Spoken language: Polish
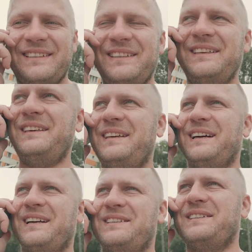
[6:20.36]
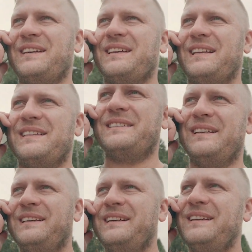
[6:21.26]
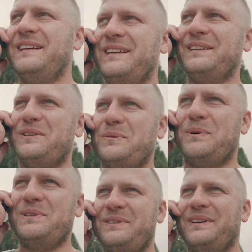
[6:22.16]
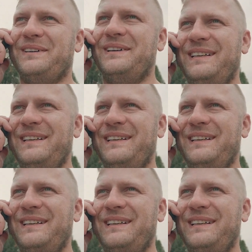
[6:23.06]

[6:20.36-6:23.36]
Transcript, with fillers: Ja cię kręcę. To cię podziwia.